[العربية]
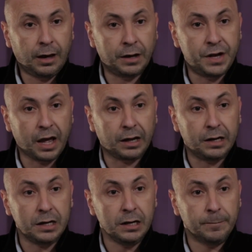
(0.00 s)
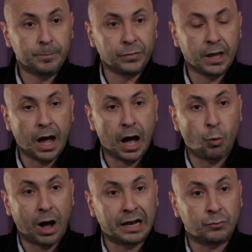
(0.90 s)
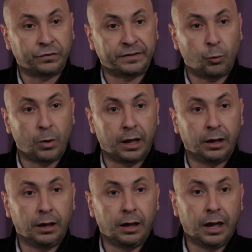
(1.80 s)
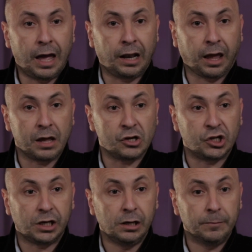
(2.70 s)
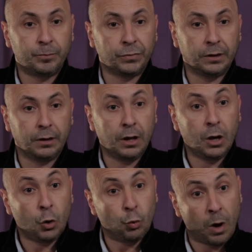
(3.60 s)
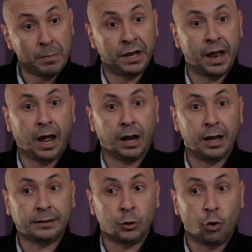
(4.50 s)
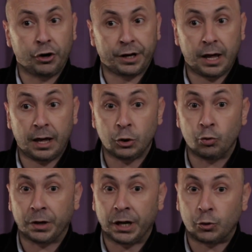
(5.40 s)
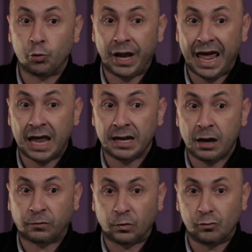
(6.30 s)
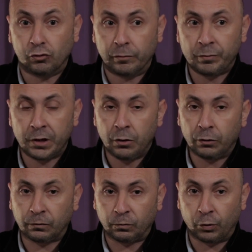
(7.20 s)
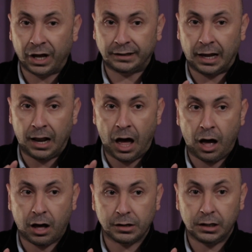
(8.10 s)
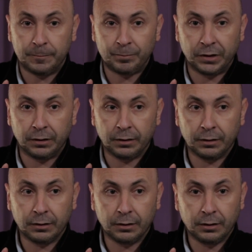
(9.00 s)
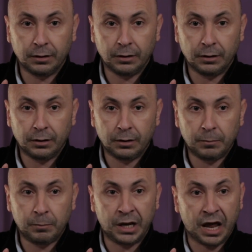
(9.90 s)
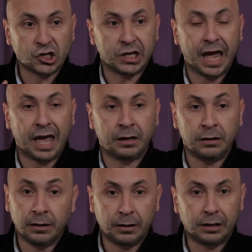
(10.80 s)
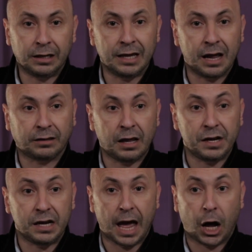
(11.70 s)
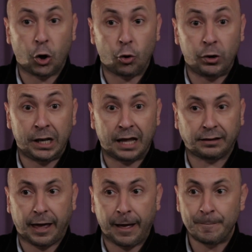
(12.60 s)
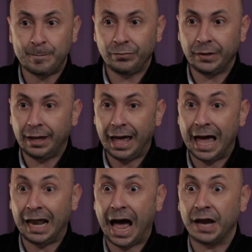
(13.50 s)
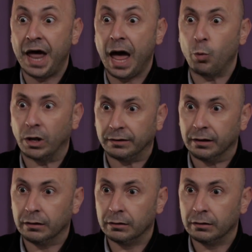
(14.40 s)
الداخلي او على المستوى الخارجي ومن ناحيه اخرى يريدون ان يرسموا صوره الاخر من اجل ان يرتدي حله العداوه